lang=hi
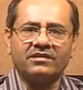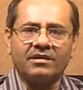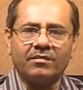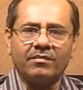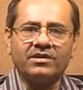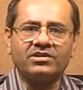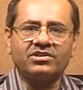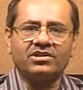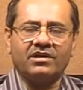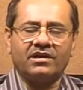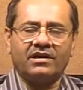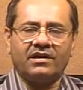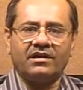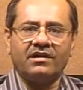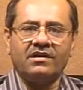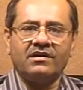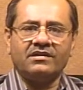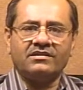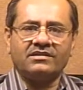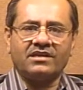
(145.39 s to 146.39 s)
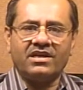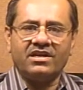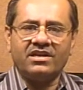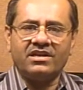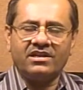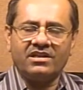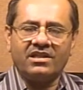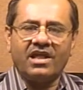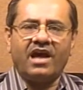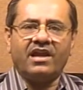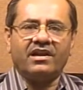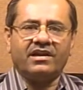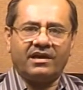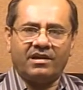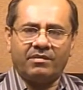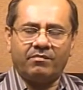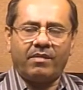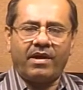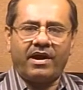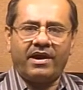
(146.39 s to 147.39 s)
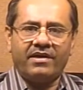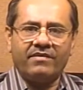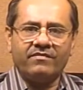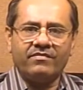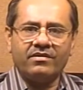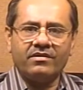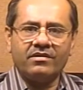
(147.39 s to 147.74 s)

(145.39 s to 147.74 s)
समझकर सही निदान कर पाए